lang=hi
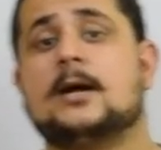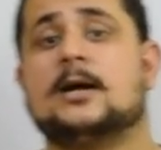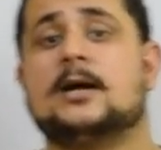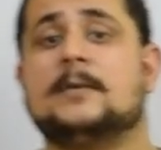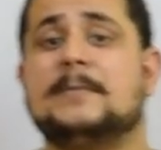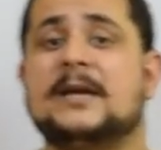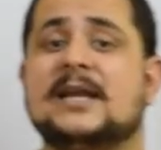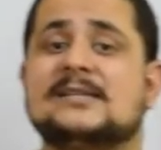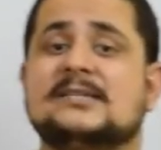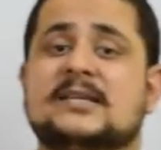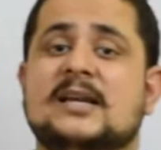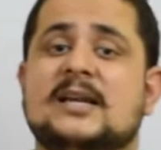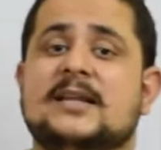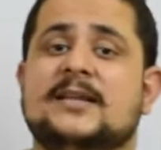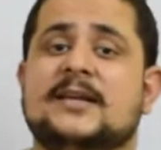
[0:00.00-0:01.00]
अगर मेल्स के
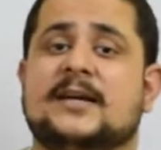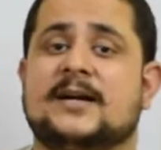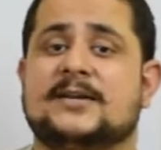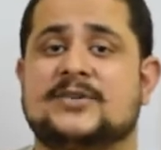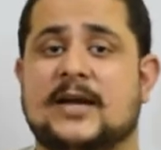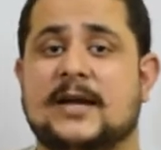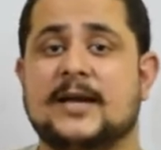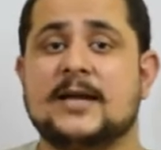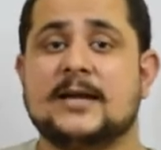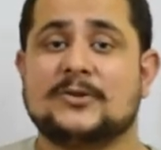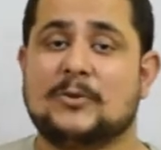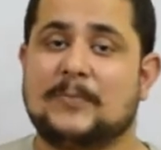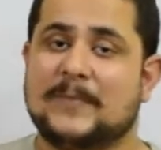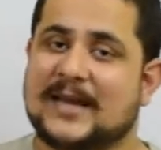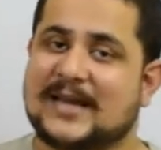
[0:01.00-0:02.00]
लिए देखा जाए तो
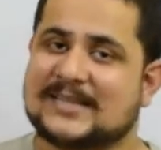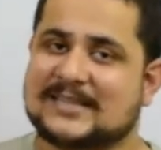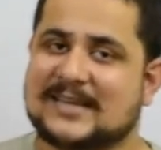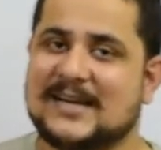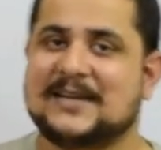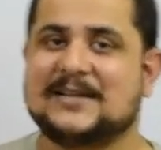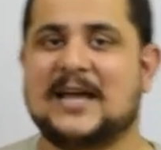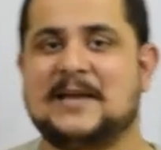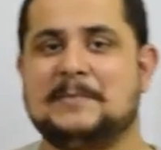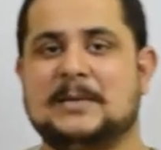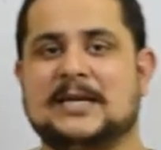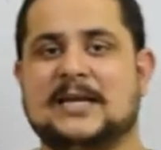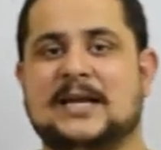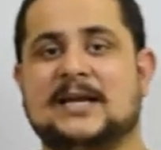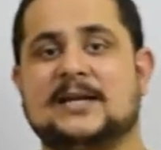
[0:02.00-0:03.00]
मेल्स के लिए
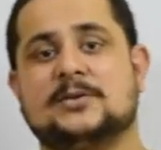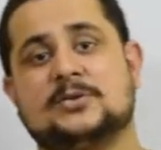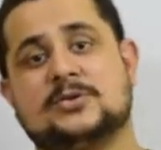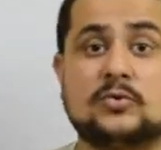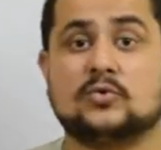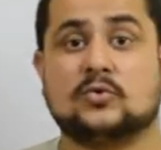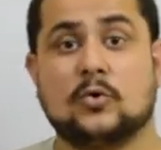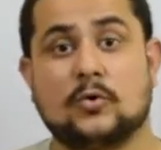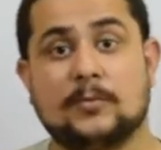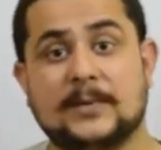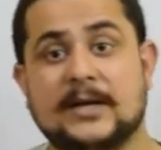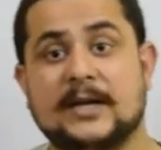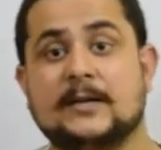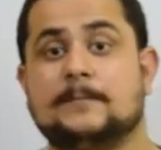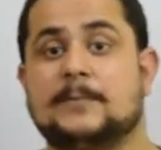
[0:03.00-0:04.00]
टाइमिंग है दो
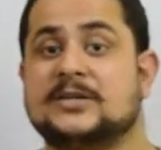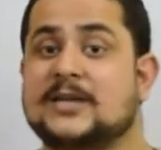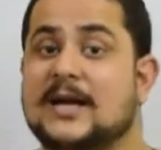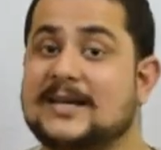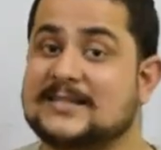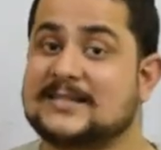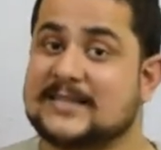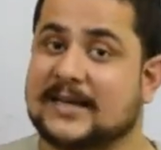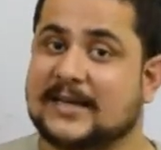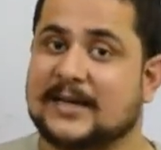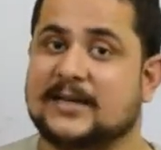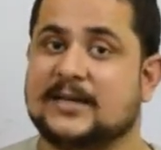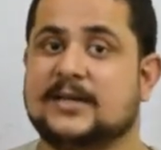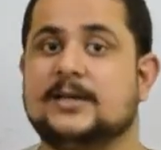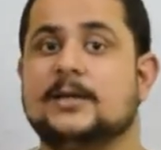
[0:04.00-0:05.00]
मिनट पचास
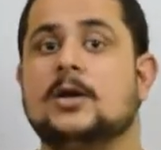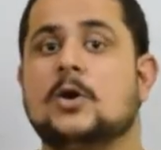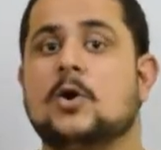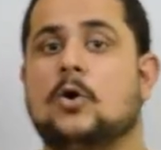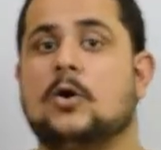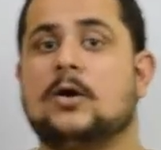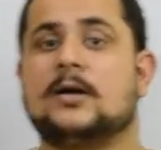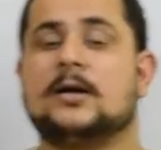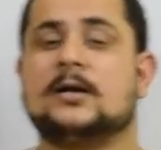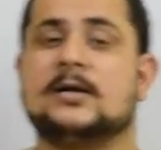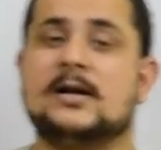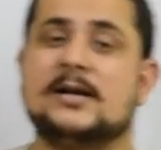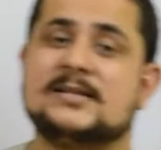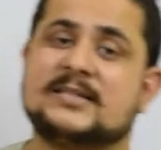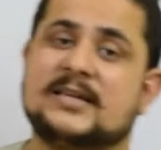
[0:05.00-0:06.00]
सेकेंड की और अगर
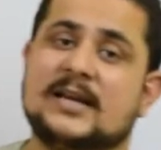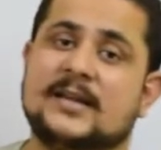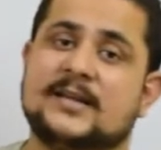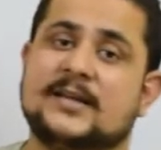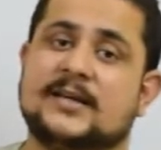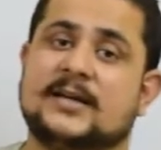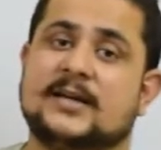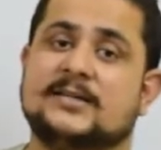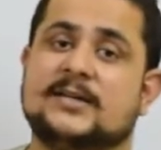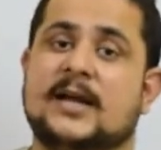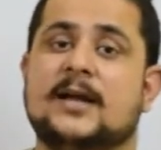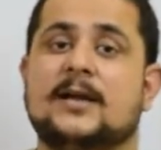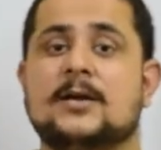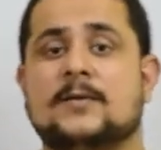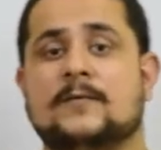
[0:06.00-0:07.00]
गर्ल्स के लिए देखा
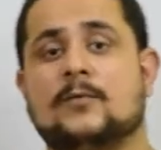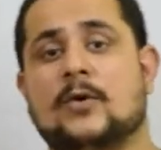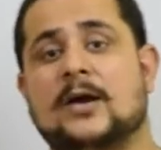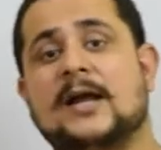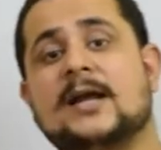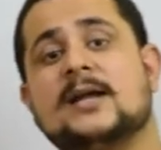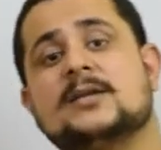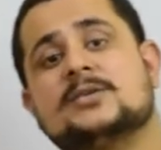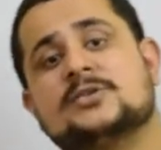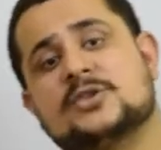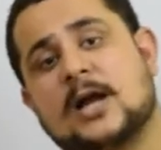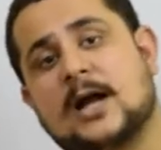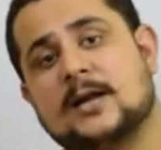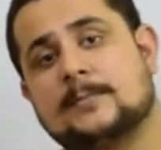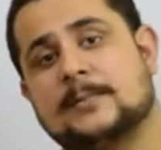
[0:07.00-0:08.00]
जाए वो है
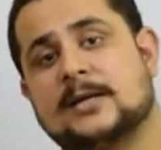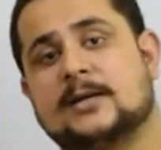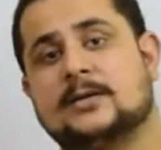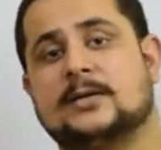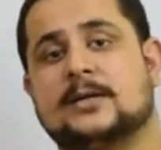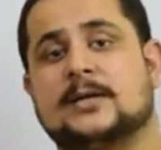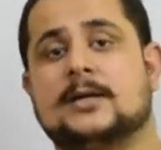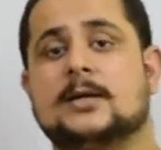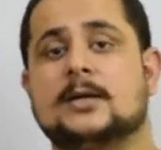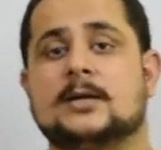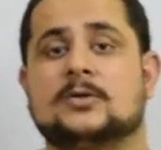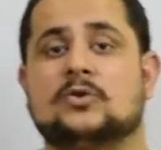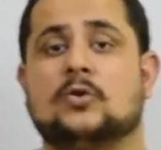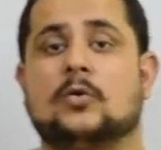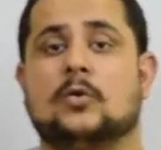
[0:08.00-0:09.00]
चार मिनट की
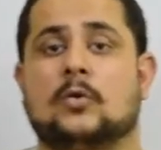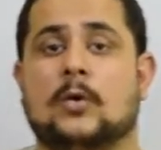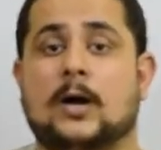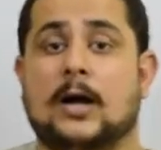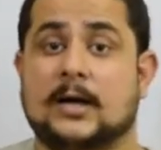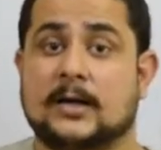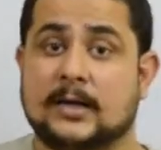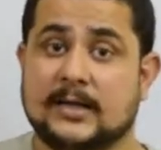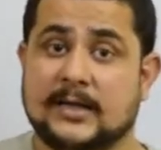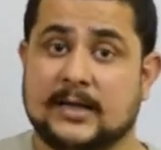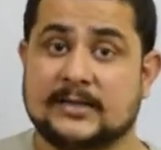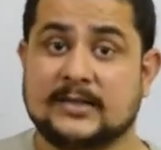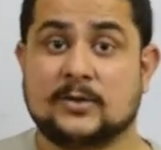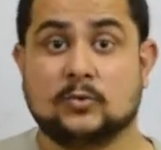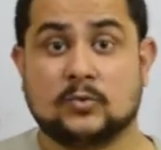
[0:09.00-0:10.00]
तो अगर देखा
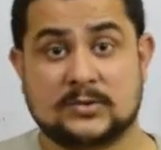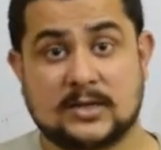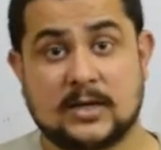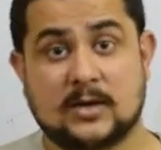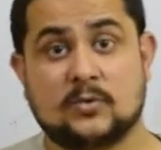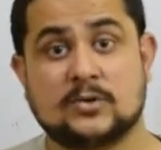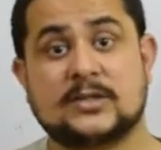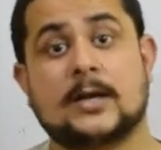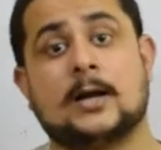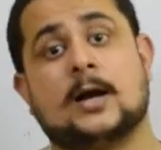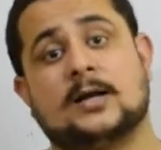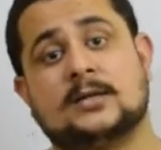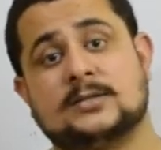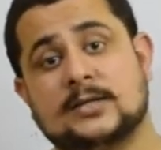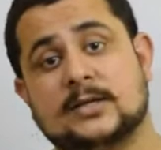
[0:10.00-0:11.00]
जाए दूसरा कुछ है हाँ
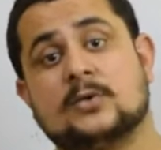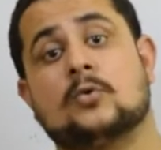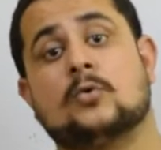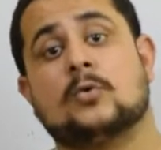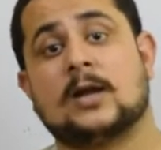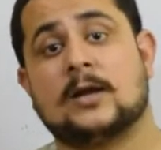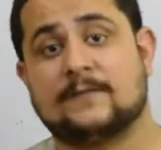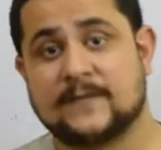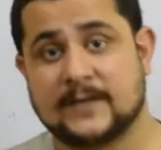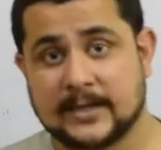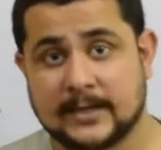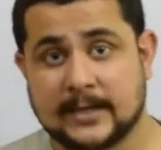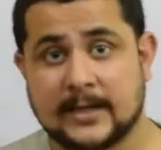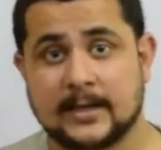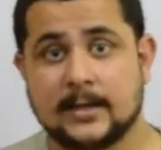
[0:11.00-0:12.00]
जी गोला
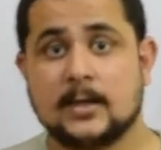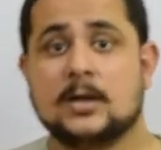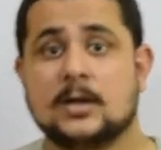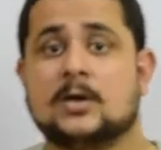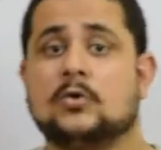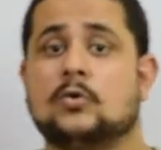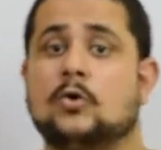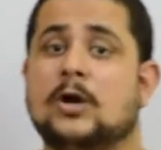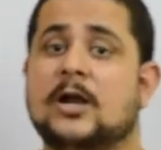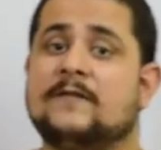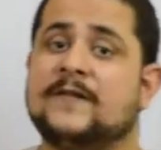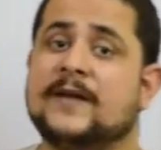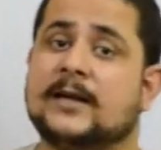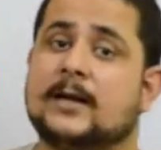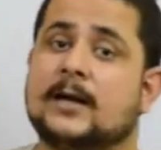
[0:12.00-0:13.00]
फेक है गोला
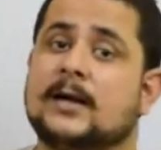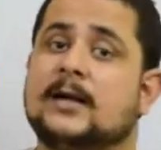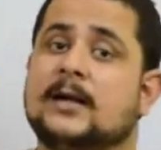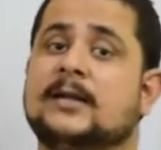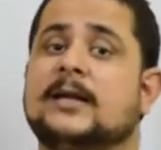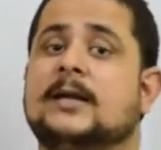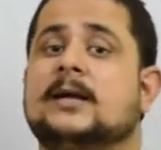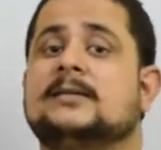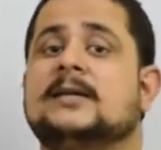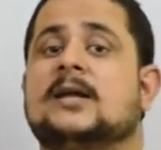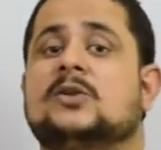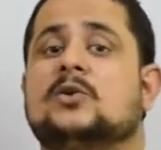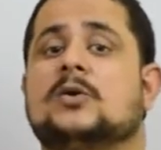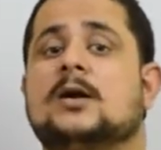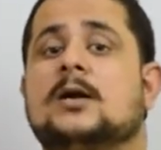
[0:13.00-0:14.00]
फेक का अगर देखा जाए
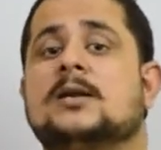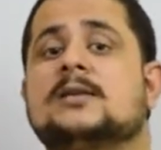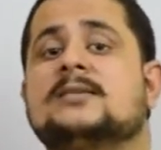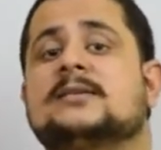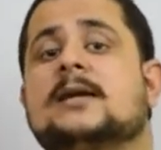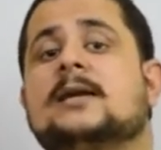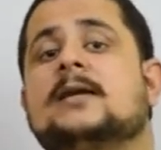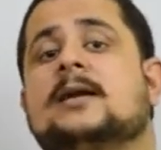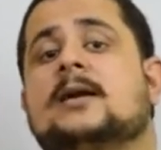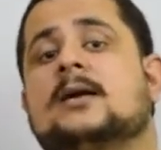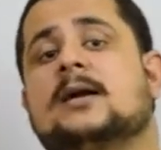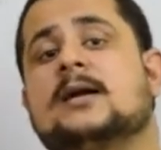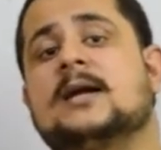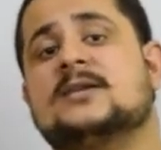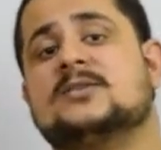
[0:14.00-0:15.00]
तो गर्ल्स के लिए रखा
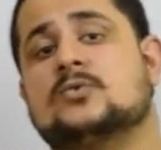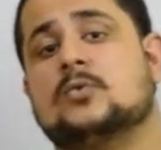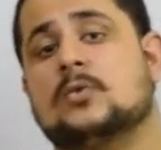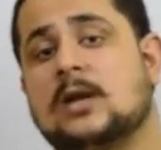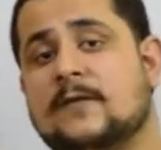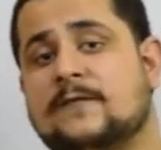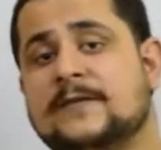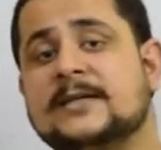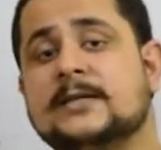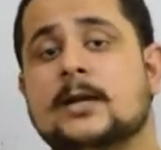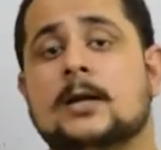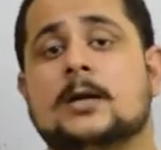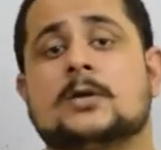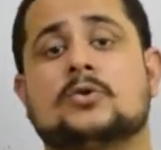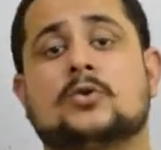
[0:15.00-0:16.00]
गया है सोलह फीट
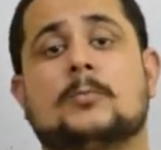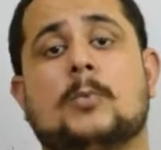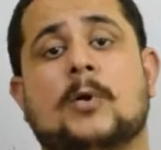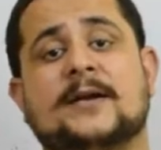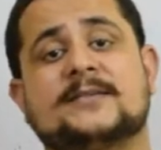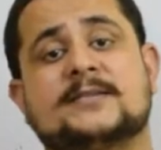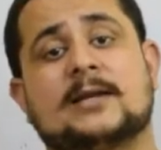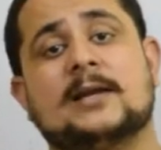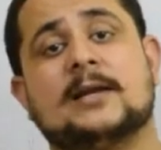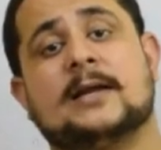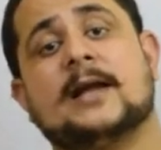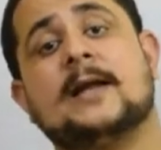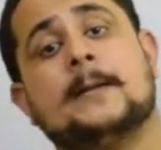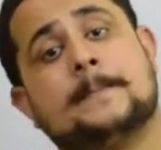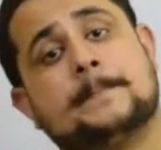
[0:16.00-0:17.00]
तो बॉयज़ के लिए
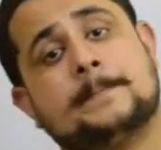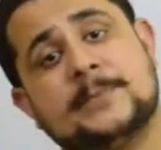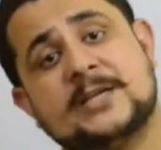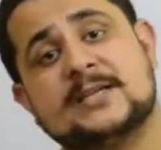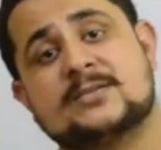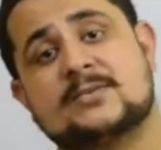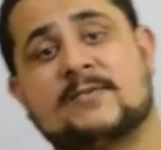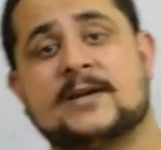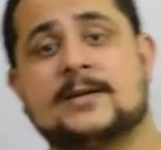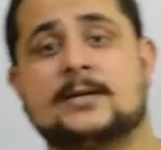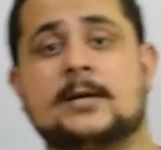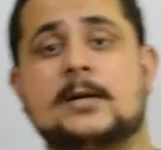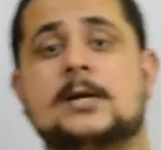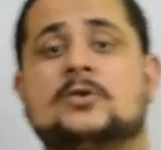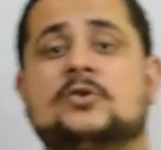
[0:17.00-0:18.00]
है बीस फीट
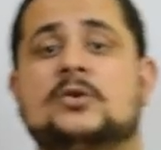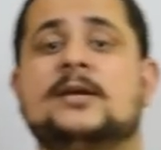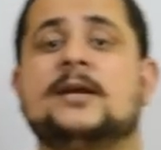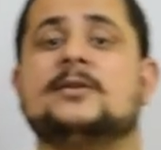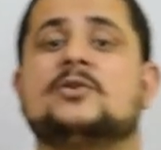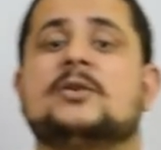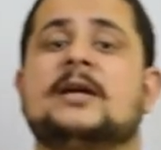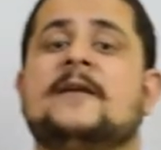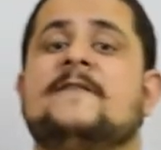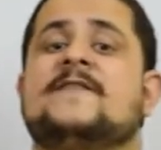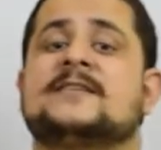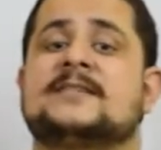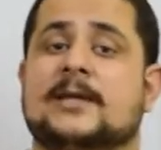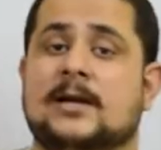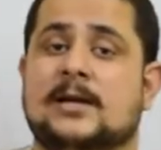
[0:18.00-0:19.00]
तो ये तो रही
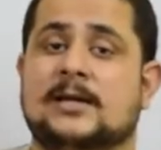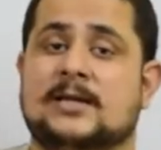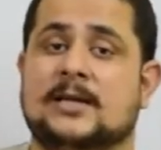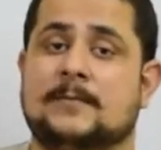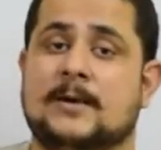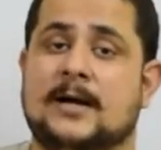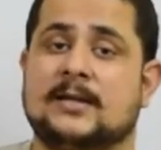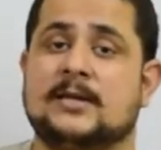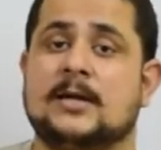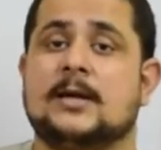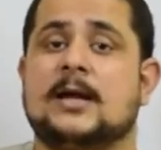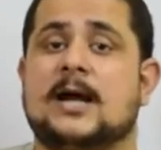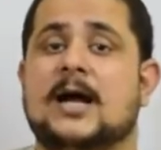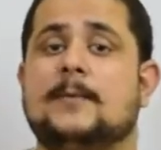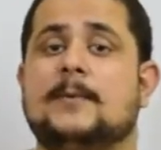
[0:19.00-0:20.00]
फिजिकल की बात
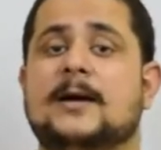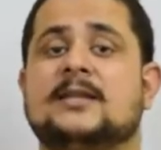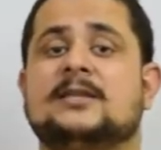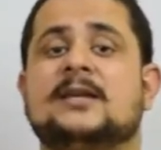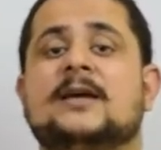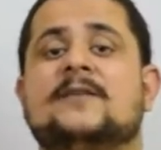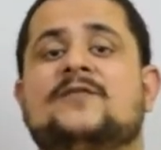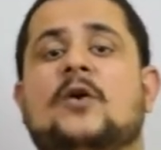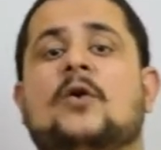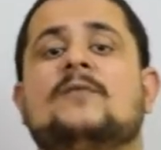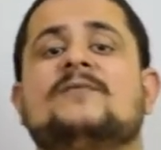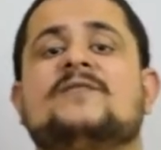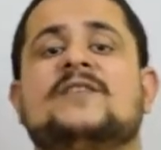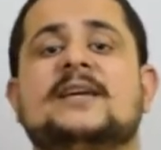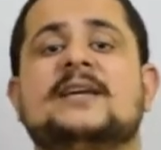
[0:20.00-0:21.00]
अब आती है फॉर्म
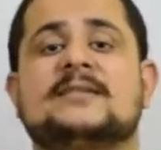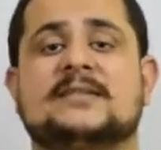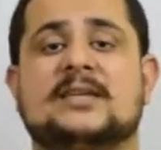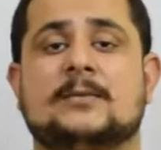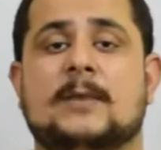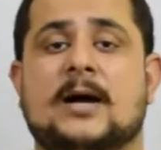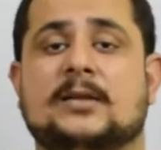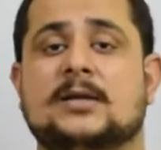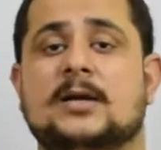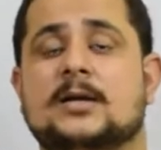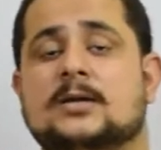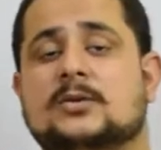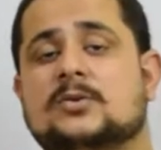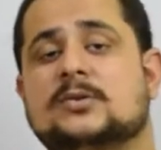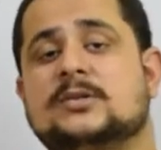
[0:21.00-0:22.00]
फीस की बात
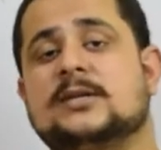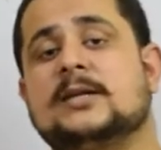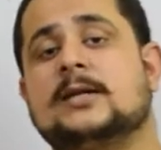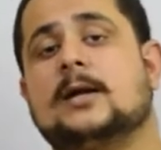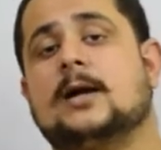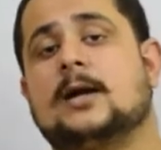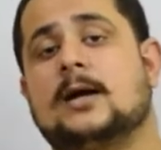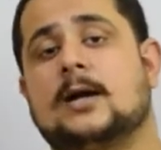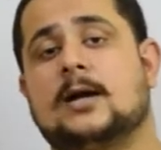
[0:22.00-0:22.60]
तो जी आ,